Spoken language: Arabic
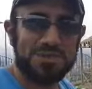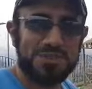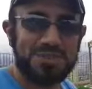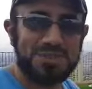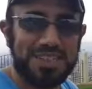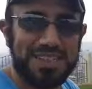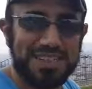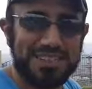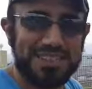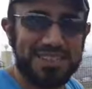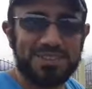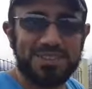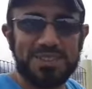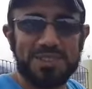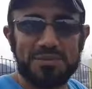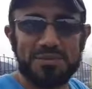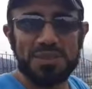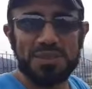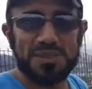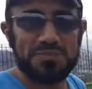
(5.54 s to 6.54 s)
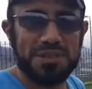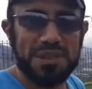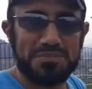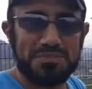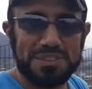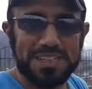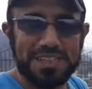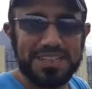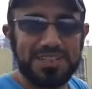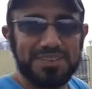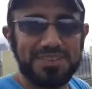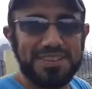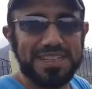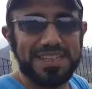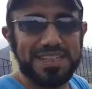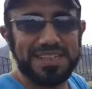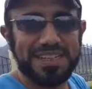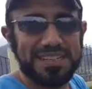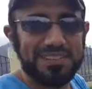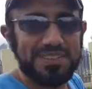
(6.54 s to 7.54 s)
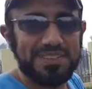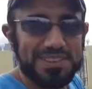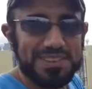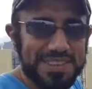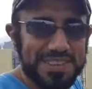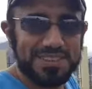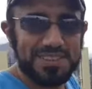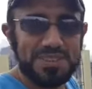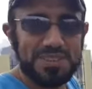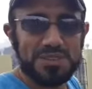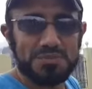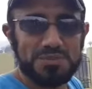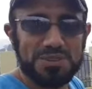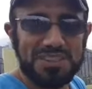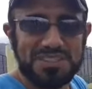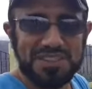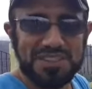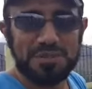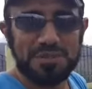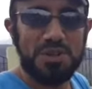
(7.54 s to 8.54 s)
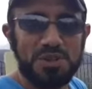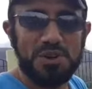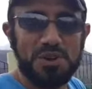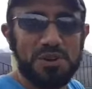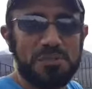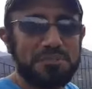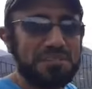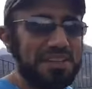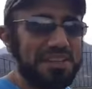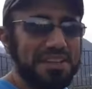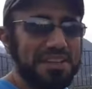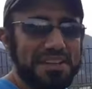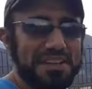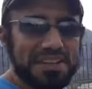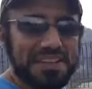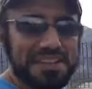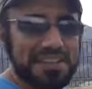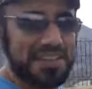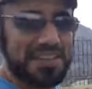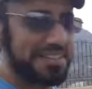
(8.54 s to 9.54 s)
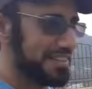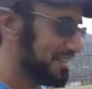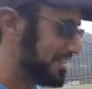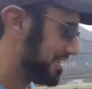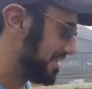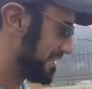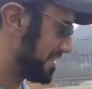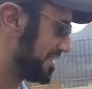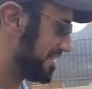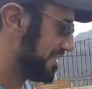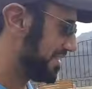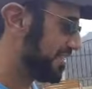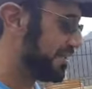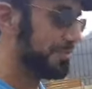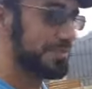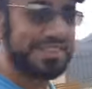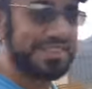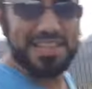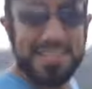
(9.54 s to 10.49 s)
على رسول الله سيدنا نبينا محمد عليه وعلى اله افضل الصلاه يتم التسليم اليوم آه اليوم